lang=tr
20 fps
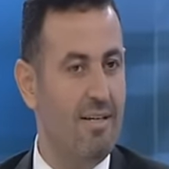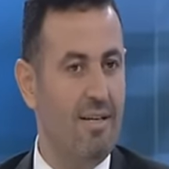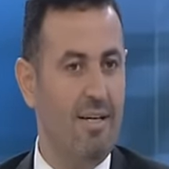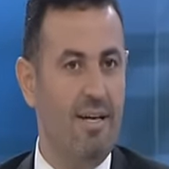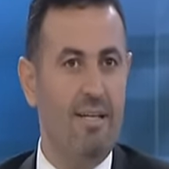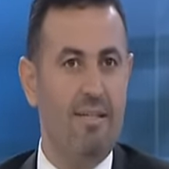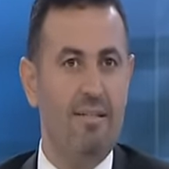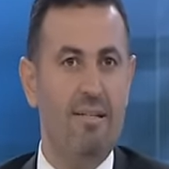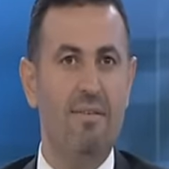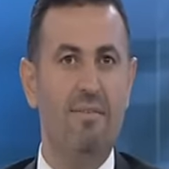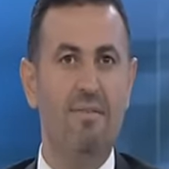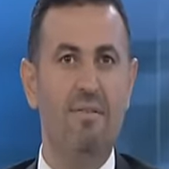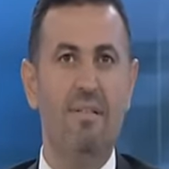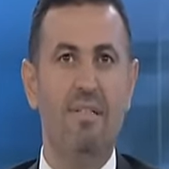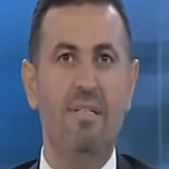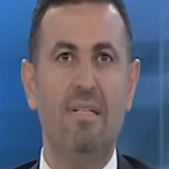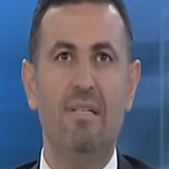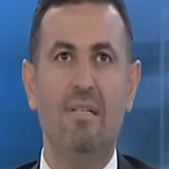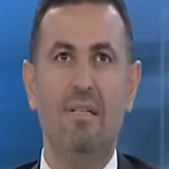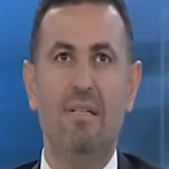Ha.
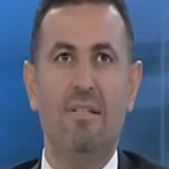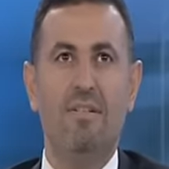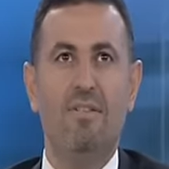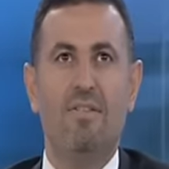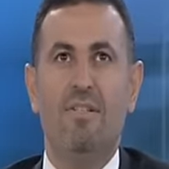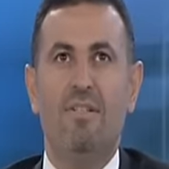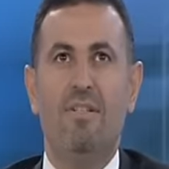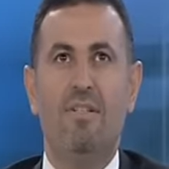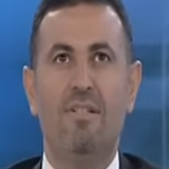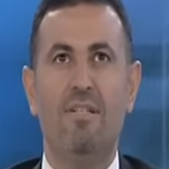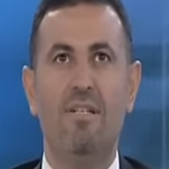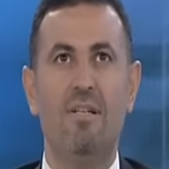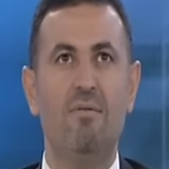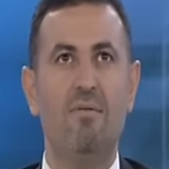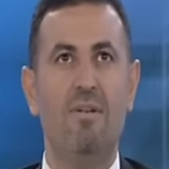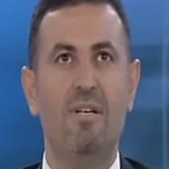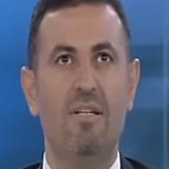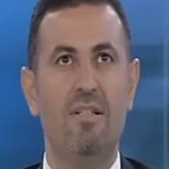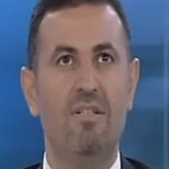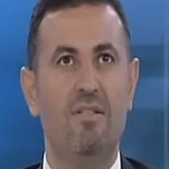Etrafındaki arkadaşın hiç sınav
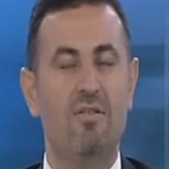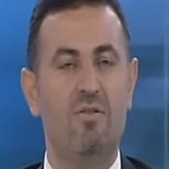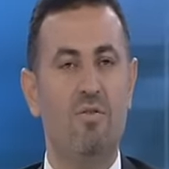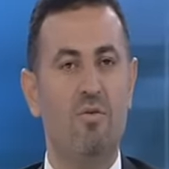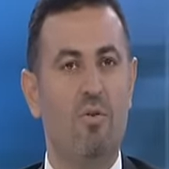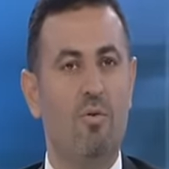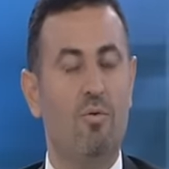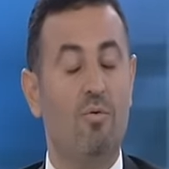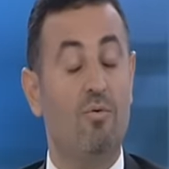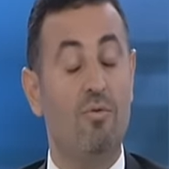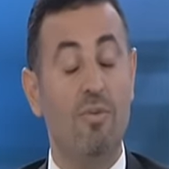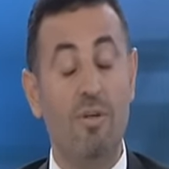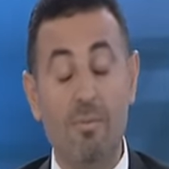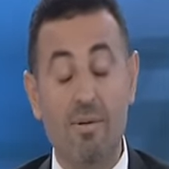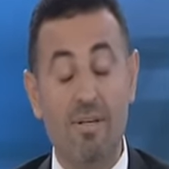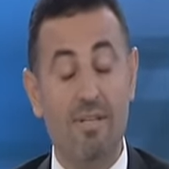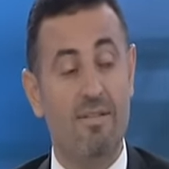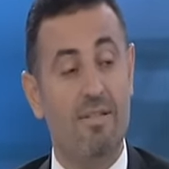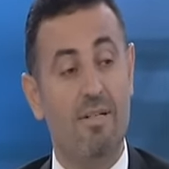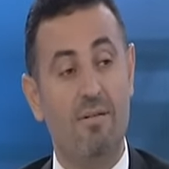kaygısı yoktu. Tabii
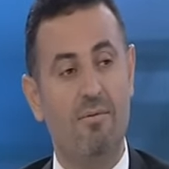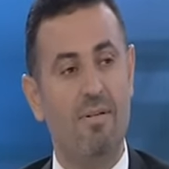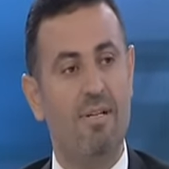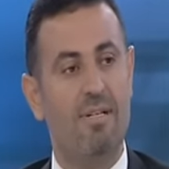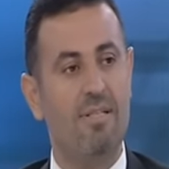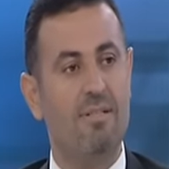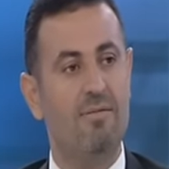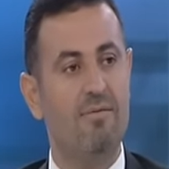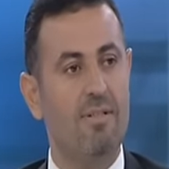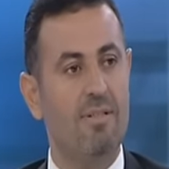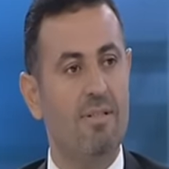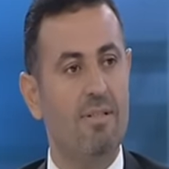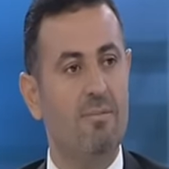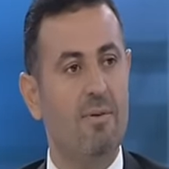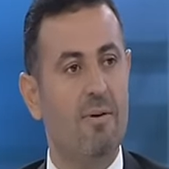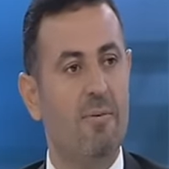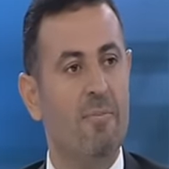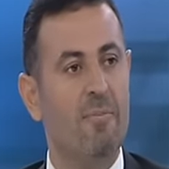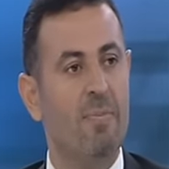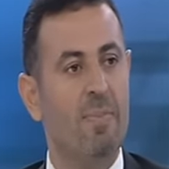ki sınav kaygısı vardır
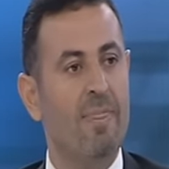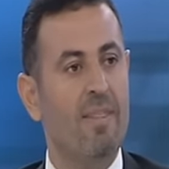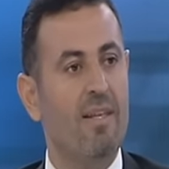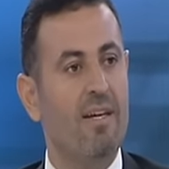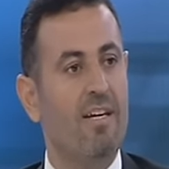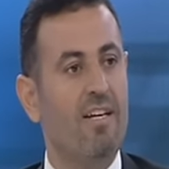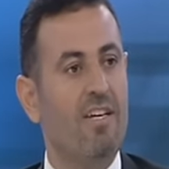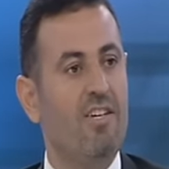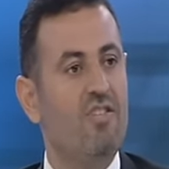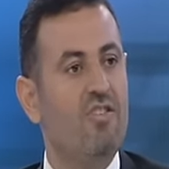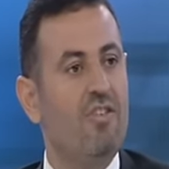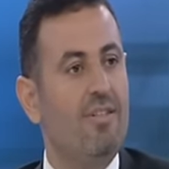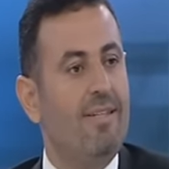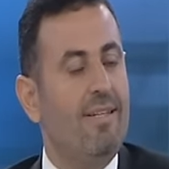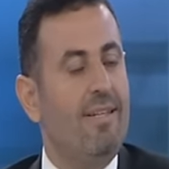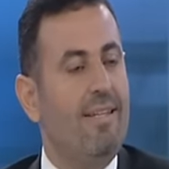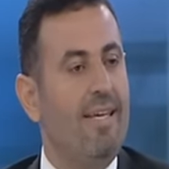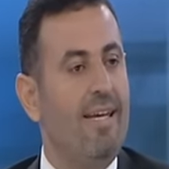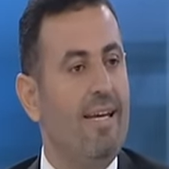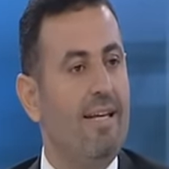ama e,
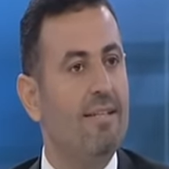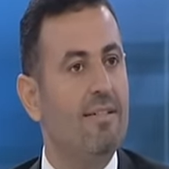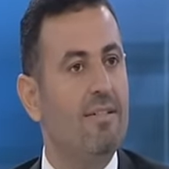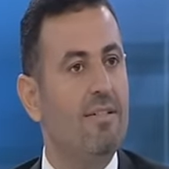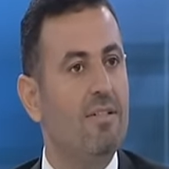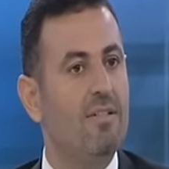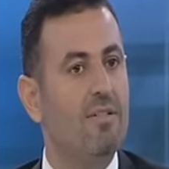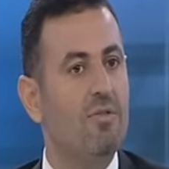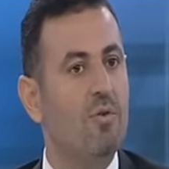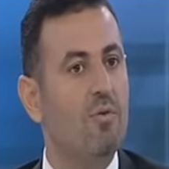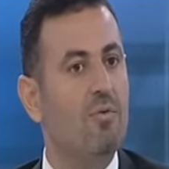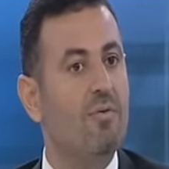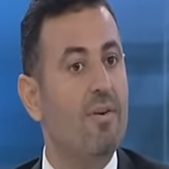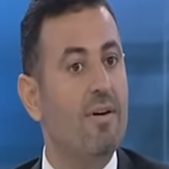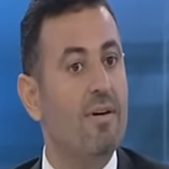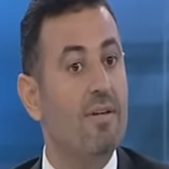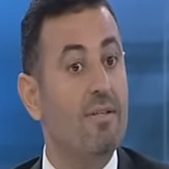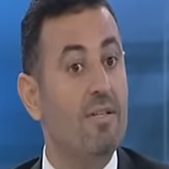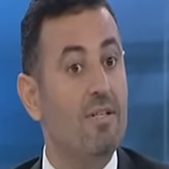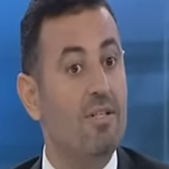ciddi değildir. Çok
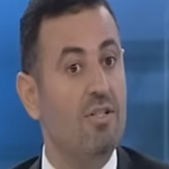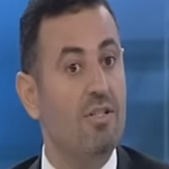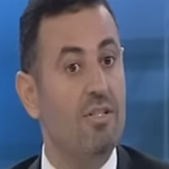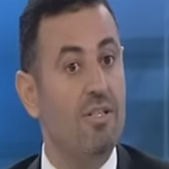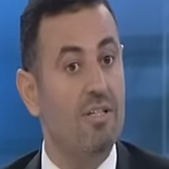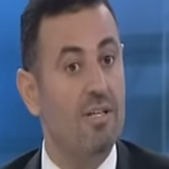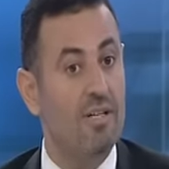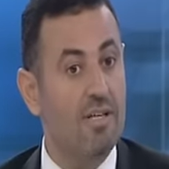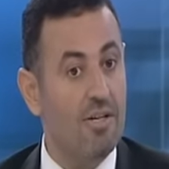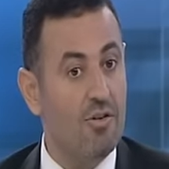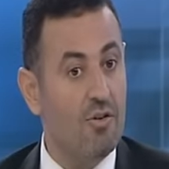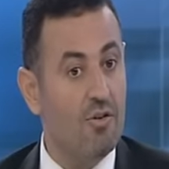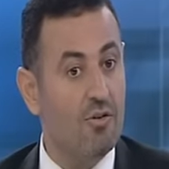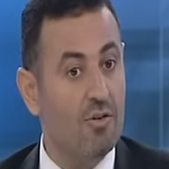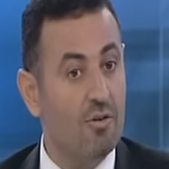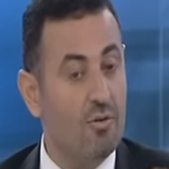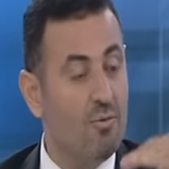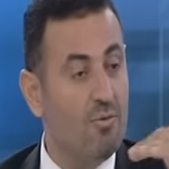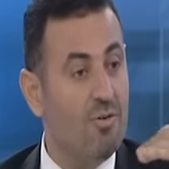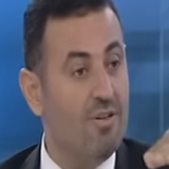fazla işte
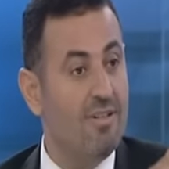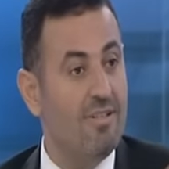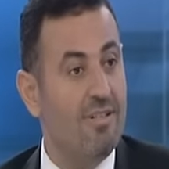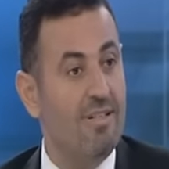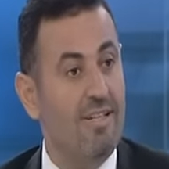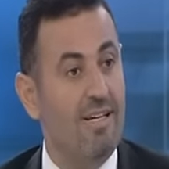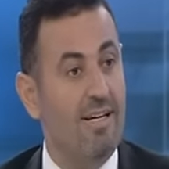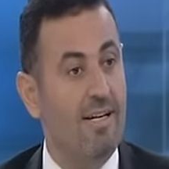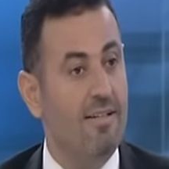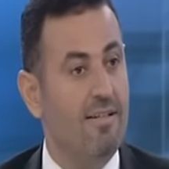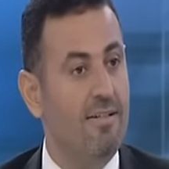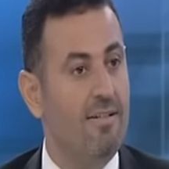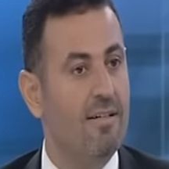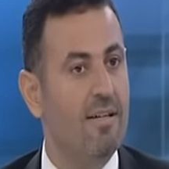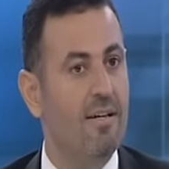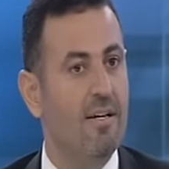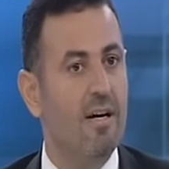çıtanın üzerinde değildir.